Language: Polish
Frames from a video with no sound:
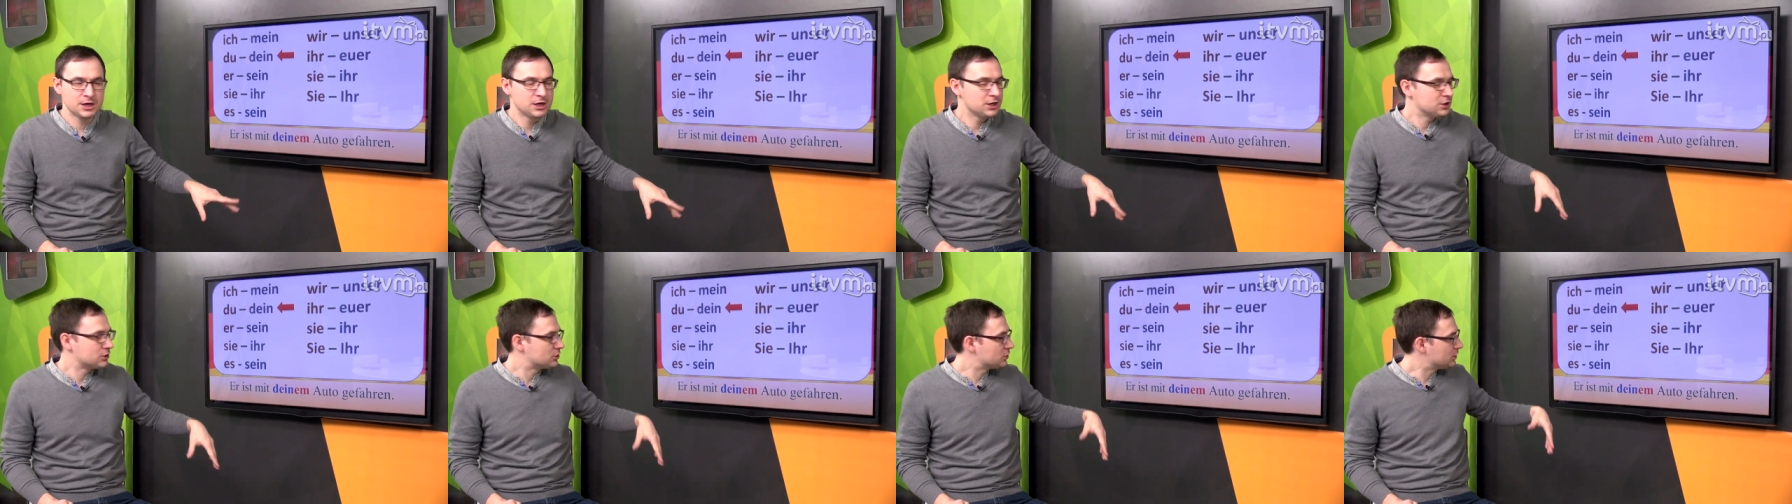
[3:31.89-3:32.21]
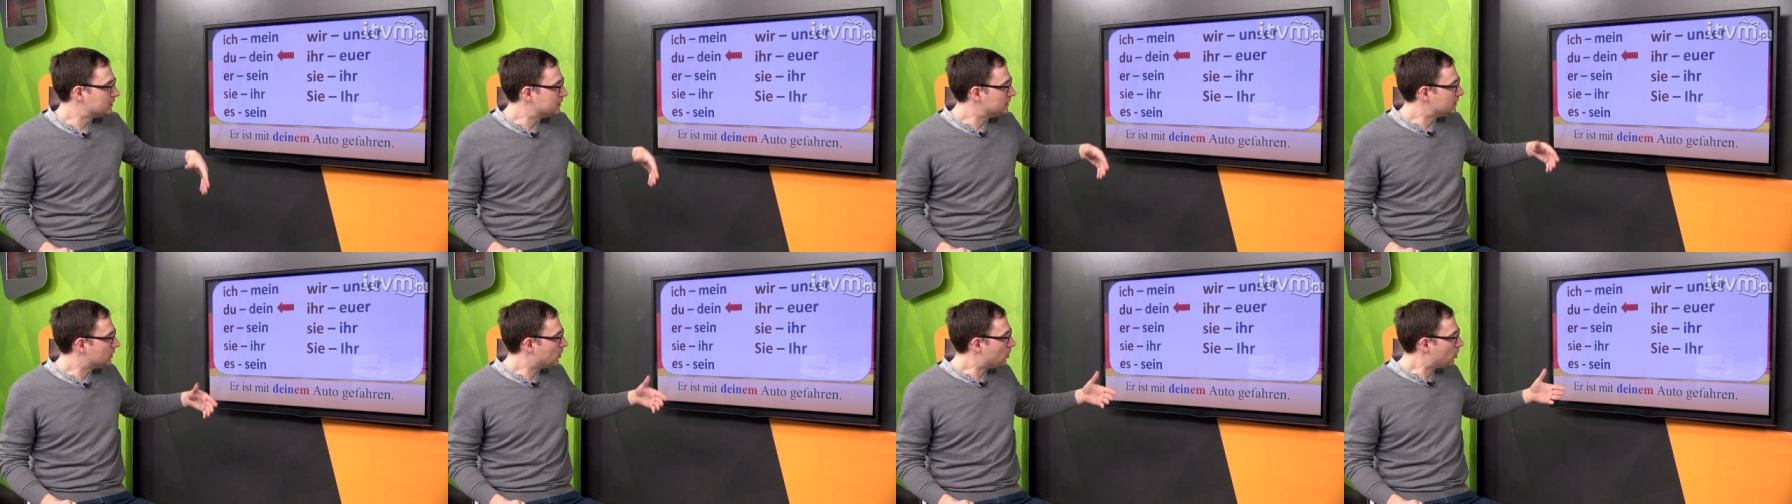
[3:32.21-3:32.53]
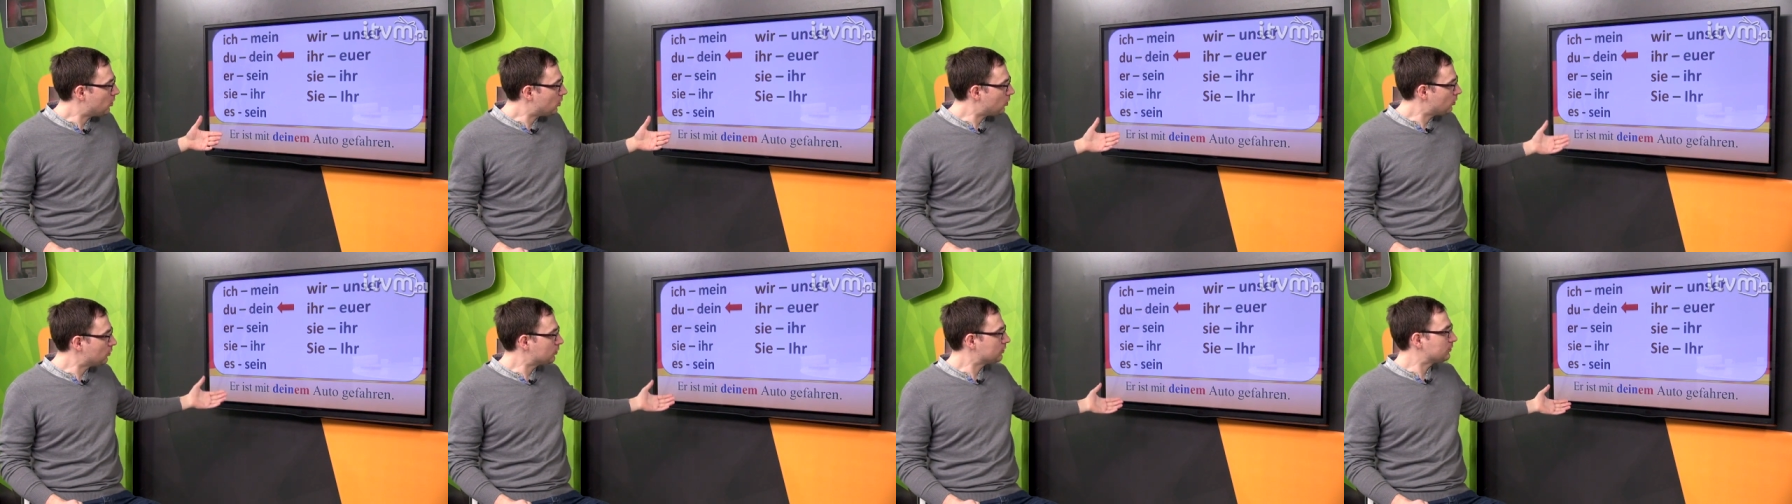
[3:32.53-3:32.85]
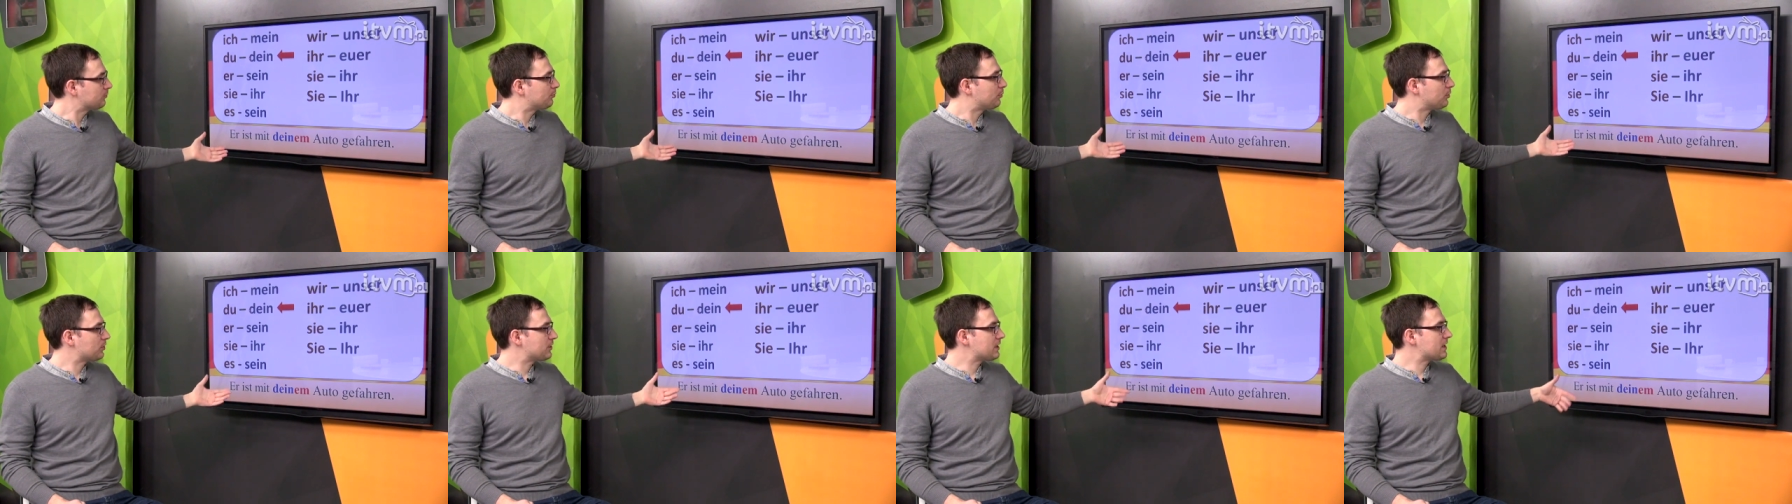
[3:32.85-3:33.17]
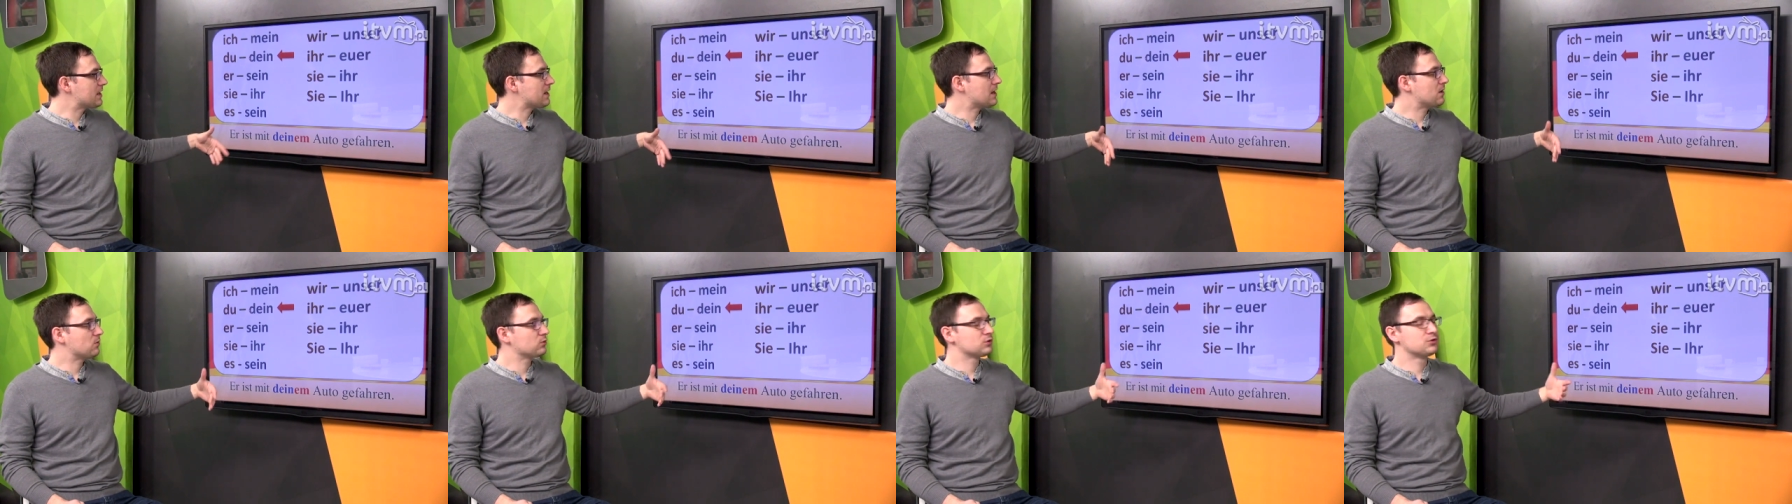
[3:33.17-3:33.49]
czyli on
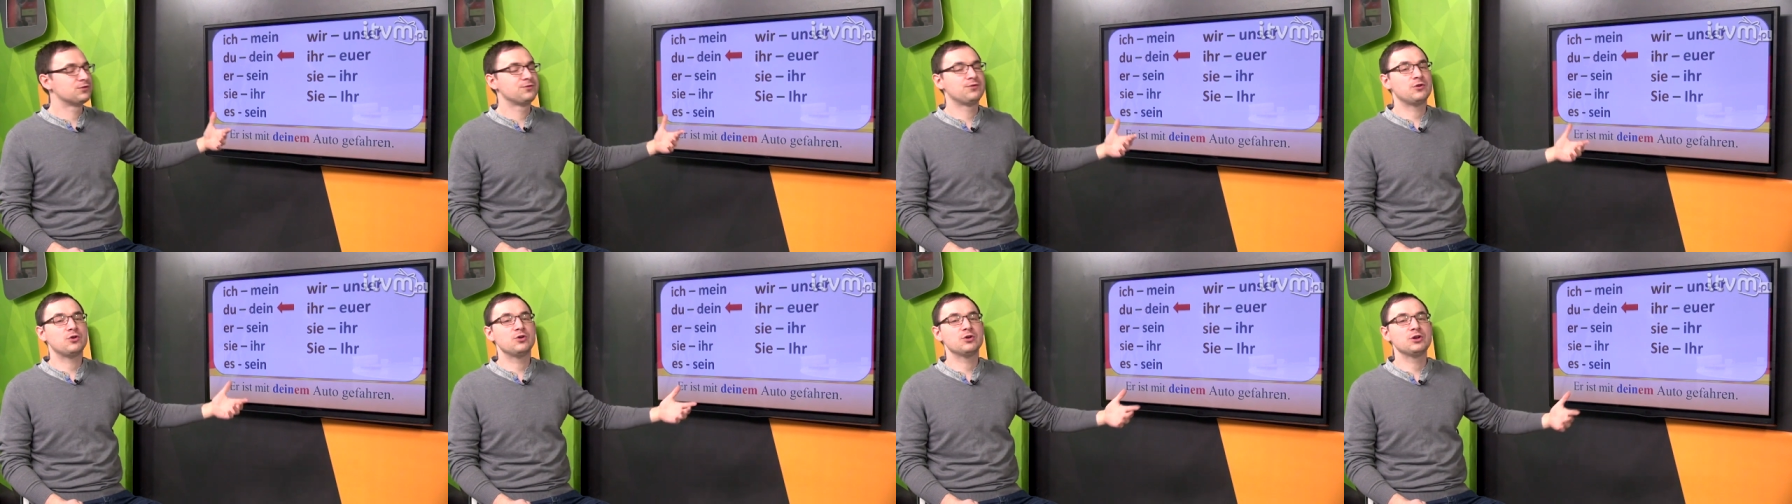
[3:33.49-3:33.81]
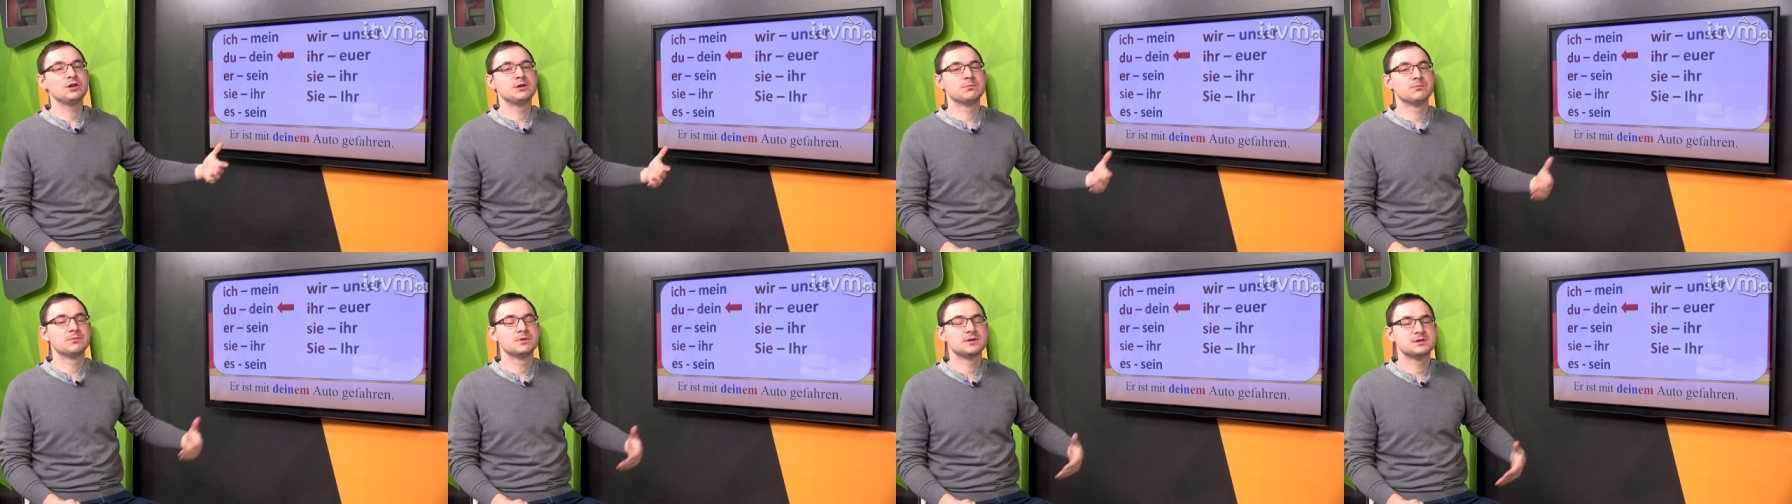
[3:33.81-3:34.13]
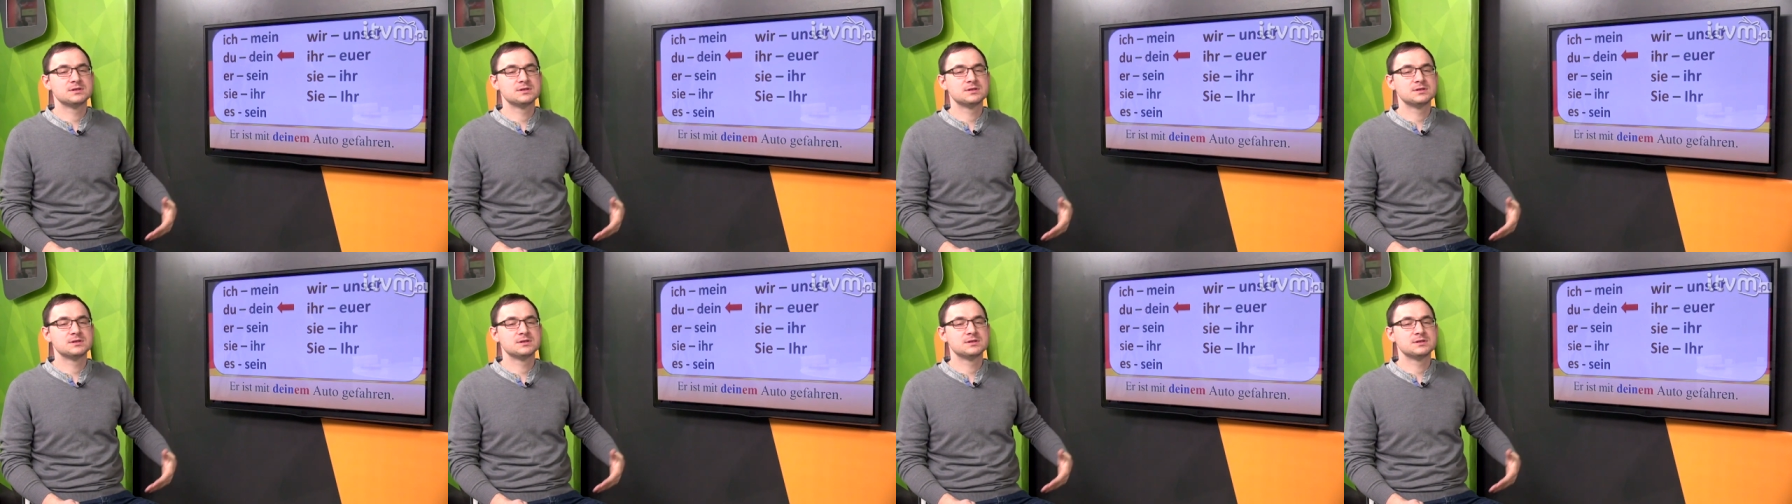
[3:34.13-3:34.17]
pojechał twoim